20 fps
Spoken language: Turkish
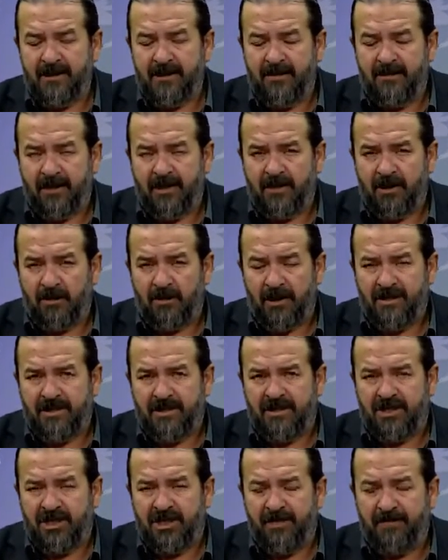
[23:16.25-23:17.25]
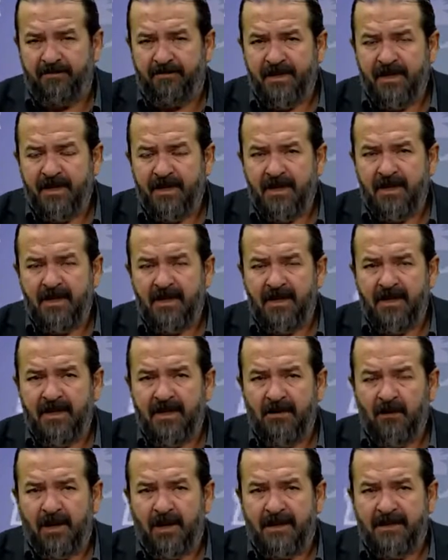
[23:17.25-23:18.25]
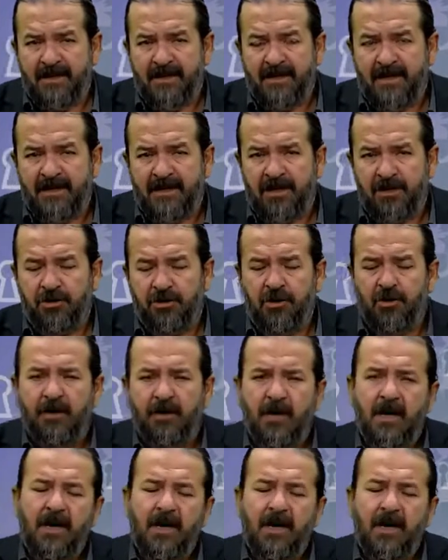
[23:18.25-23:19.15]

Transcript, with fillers: yapılacak olan seçim e, olarak dikkat çekiyor.